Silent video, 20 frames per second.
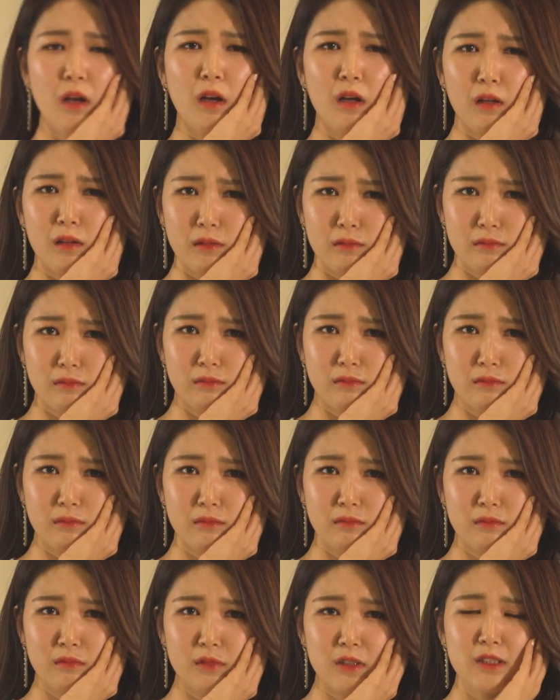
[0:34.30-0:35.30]
어,
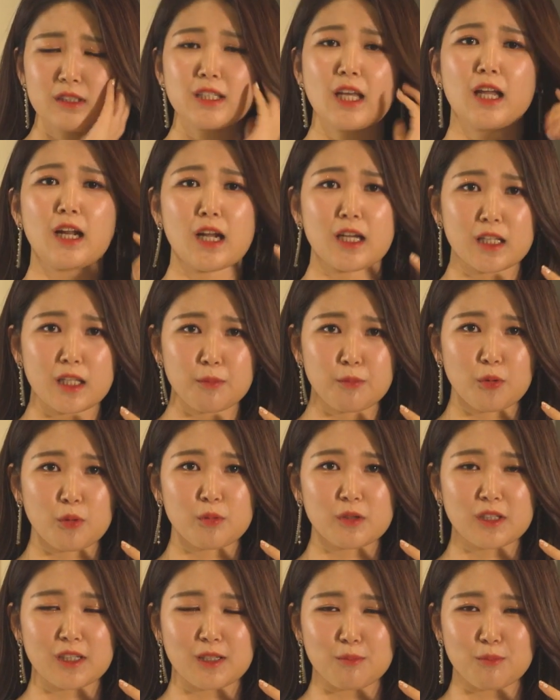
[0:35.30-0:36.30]
사랑니
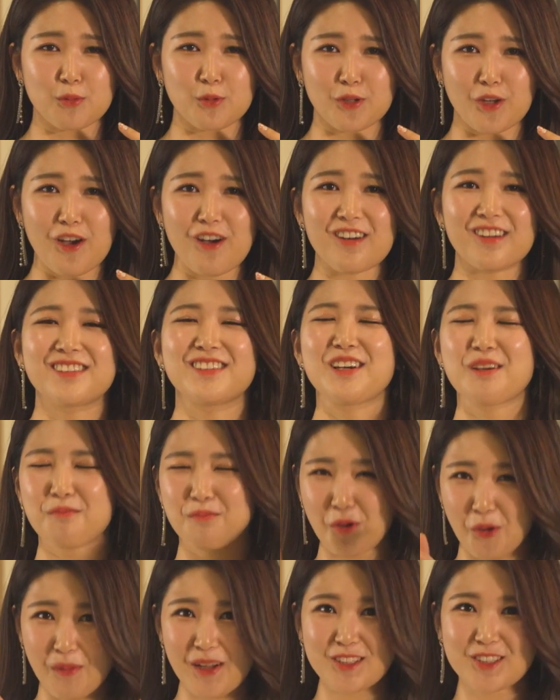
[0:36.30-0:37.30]
뽑은 김보경
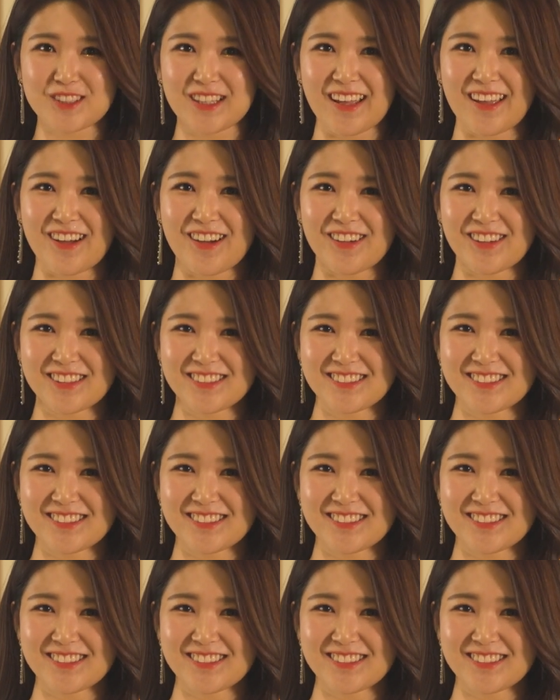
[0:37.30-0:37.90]
뽑아주세요.